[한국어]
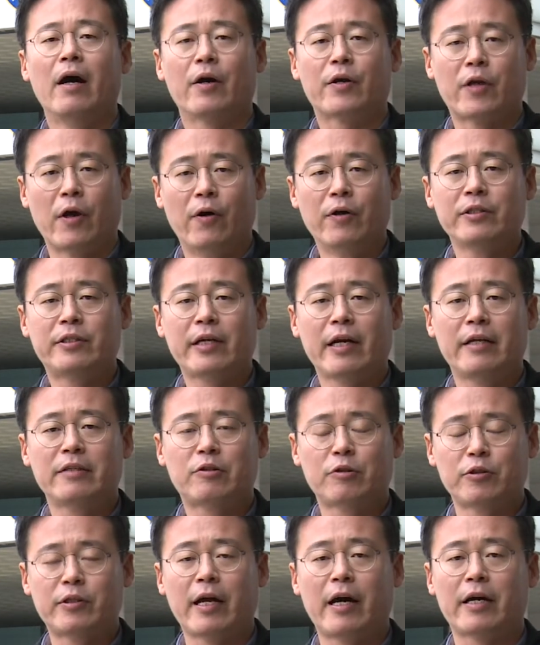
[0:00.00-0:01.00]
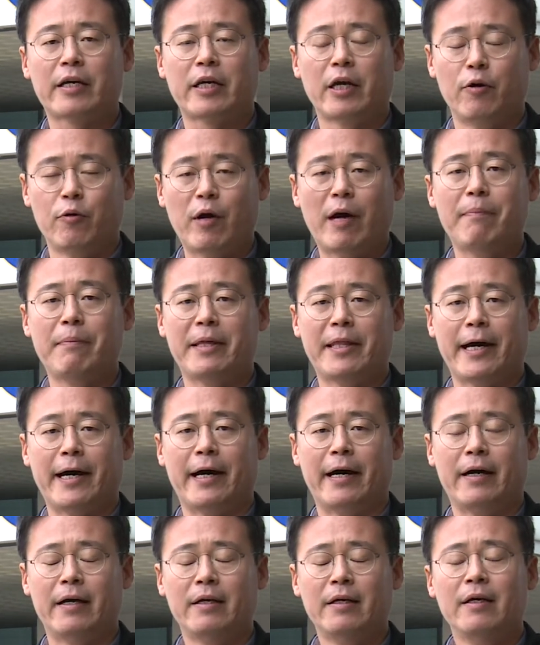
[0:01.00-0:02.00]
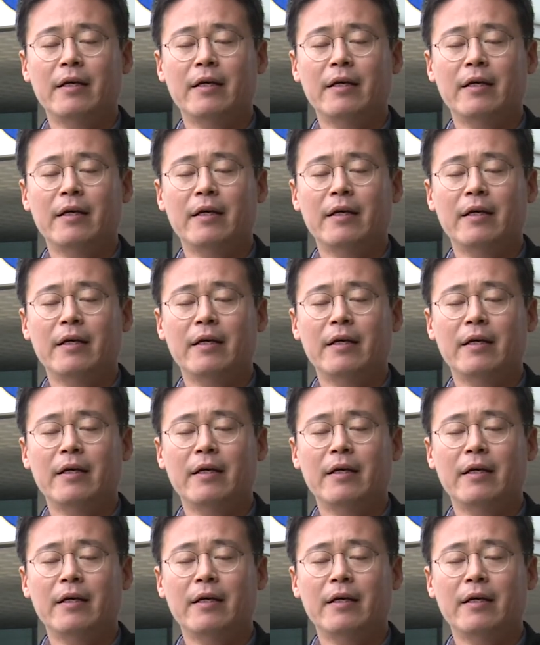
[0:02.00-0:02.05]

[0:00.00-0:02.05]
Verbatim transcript: 경찰 수사 결과입니다.